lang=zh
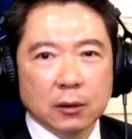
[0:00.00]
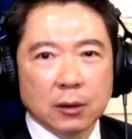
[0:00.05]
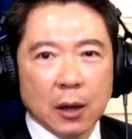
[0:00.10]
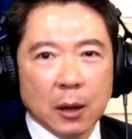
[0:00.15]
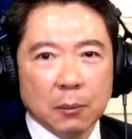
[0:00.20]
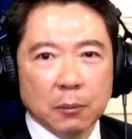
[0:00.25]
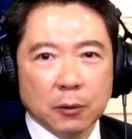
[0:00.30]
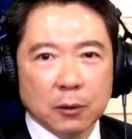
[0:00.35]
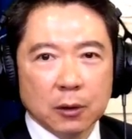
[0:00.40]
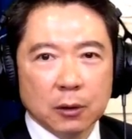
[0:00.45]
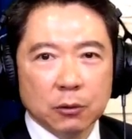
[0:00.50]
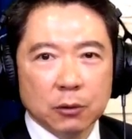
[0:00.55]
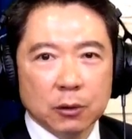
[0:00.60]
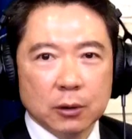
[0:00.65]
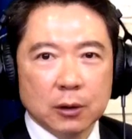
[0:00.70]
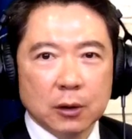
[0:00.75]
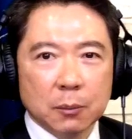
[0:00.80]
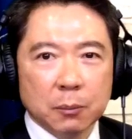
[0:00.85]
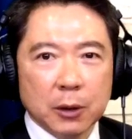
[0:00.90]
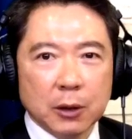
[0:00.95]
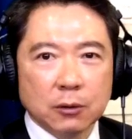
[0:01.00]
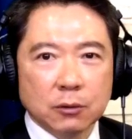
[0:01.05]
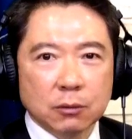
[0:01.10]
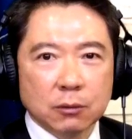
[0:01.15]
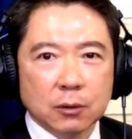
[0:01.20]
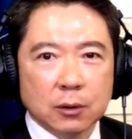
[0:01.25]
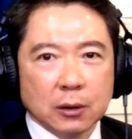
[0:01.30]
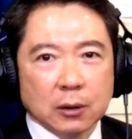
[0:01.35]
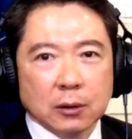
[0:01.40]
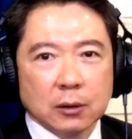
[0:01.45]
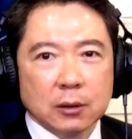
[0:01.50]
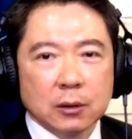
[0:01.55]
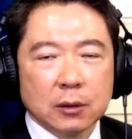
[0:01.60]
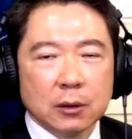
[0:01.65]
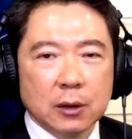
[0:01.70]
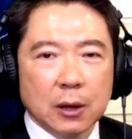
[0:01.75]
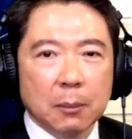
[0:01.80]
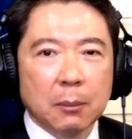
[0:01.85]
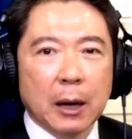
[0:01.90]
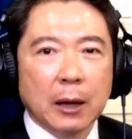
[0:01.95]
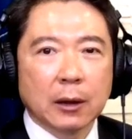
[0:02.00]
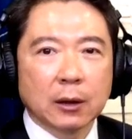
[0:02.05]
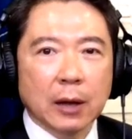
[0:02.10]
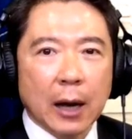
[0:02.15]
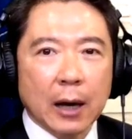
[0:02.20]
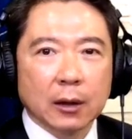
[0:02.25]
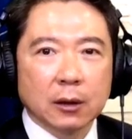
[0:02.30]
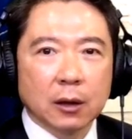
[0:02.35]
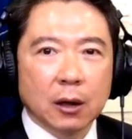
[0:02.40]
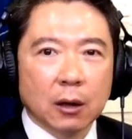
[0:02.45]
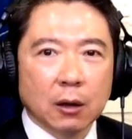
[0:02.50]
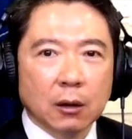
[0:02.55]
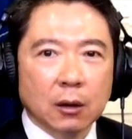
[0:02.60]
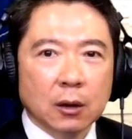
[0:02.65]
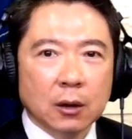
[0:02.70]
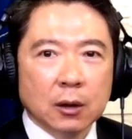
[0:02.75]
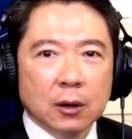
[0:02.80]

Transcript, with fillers: 当然，这个绿营的变数也蛮大的哈。